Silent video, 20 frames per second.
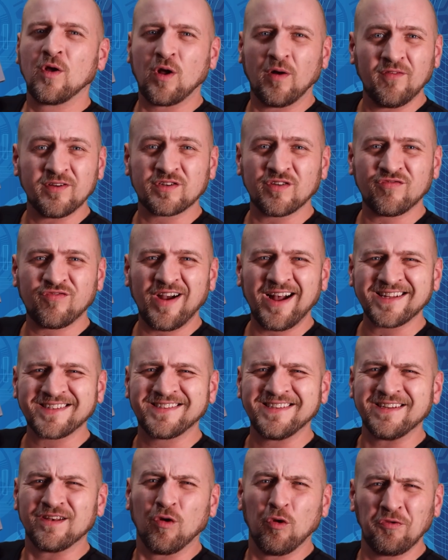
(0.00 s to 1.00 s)
Kommen wir zum
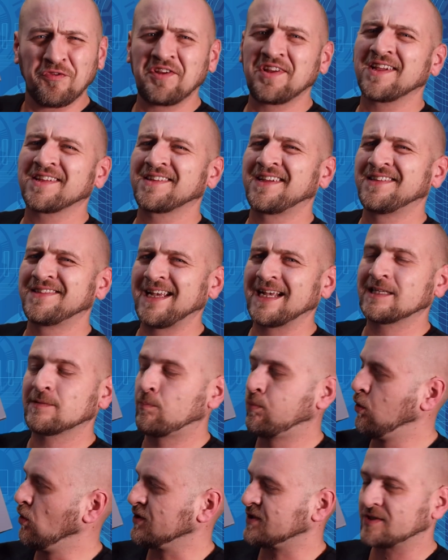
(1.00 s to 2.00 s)
Fazit. Lohnt sich das
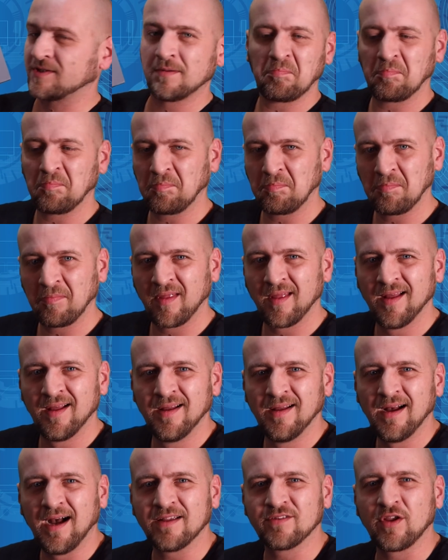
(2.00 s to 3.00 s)
G6 Plus?
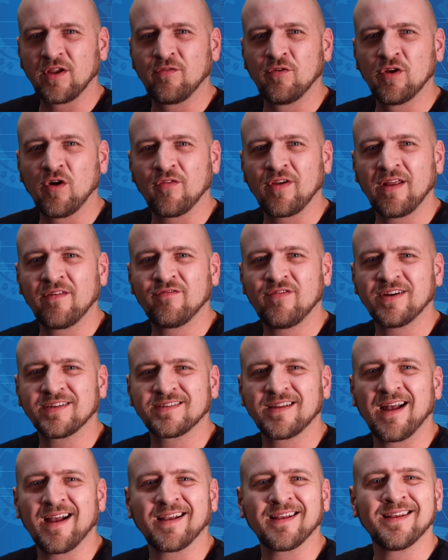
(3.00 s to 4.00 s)
Also ich würde auf jeden Fall
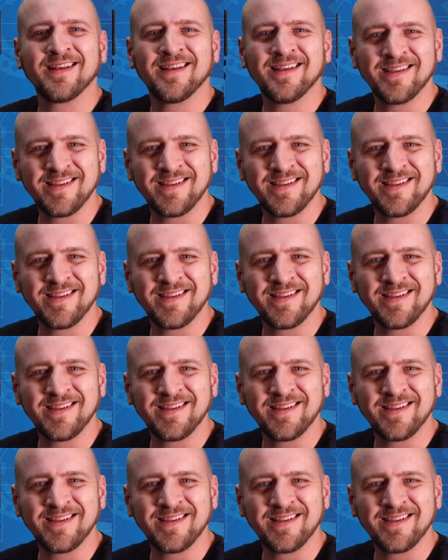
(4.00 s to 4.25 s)
sagen,